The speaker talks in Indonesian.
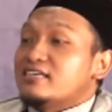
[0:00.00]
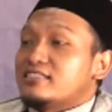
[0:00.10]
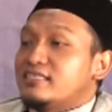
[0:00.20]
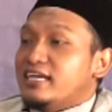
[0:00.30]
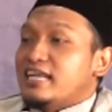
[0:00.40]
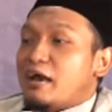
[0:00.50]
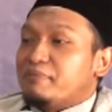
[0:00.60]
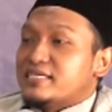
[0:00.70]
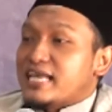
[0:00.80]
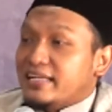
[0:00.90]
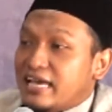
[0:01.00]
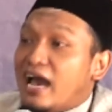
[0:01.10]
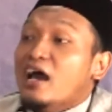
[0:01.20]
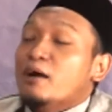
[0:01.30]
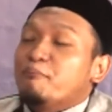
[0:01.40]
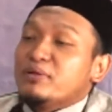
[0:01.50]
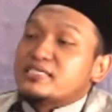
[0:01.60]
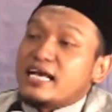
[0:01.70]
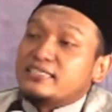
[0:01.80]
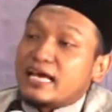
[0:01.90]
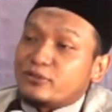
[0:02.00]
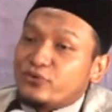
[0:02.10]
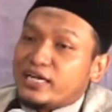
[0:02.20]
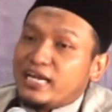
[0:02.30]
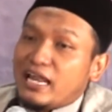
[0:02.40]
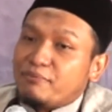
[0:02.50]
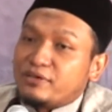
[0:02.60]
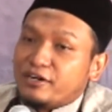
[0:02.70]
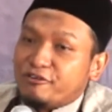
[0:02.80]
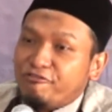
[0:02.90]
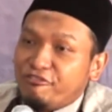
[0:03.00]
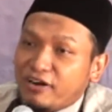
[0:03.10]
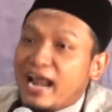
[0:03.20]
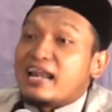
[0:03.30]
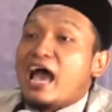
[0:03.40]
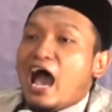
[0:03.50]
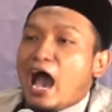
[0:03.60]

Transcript: istri Nabi saja bisa jatuh ke dalam kekufuran,